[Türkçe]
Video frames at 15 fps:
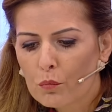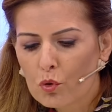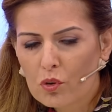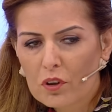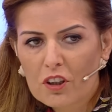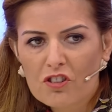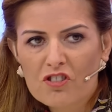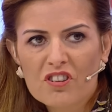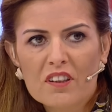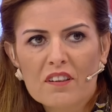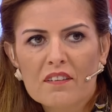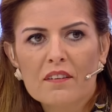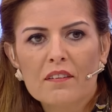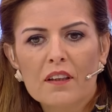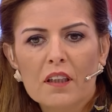Bu süreç
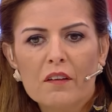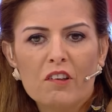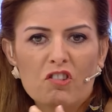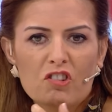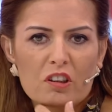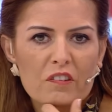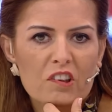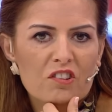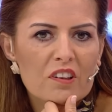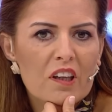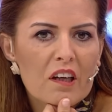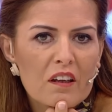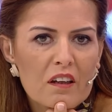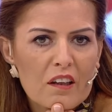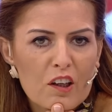içerisinde yavaş yavaş
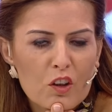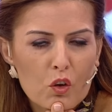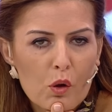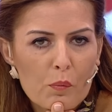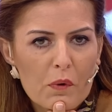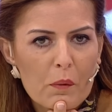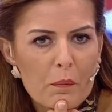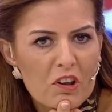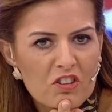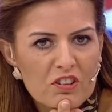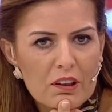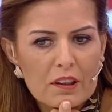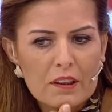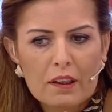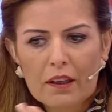daireler dolmaya
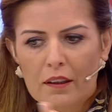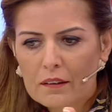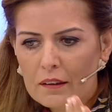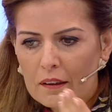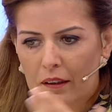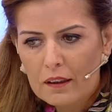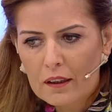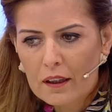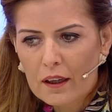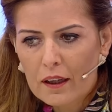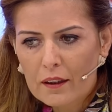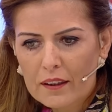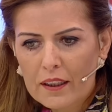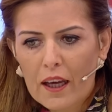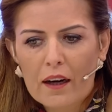başlarken
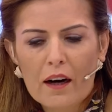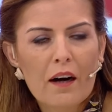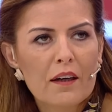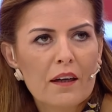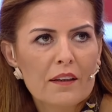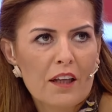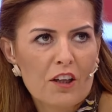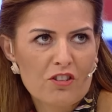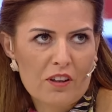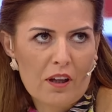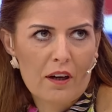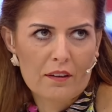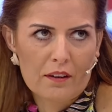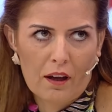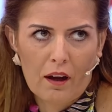diğer
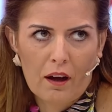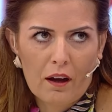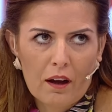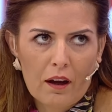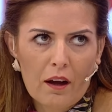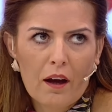arkadaşlar da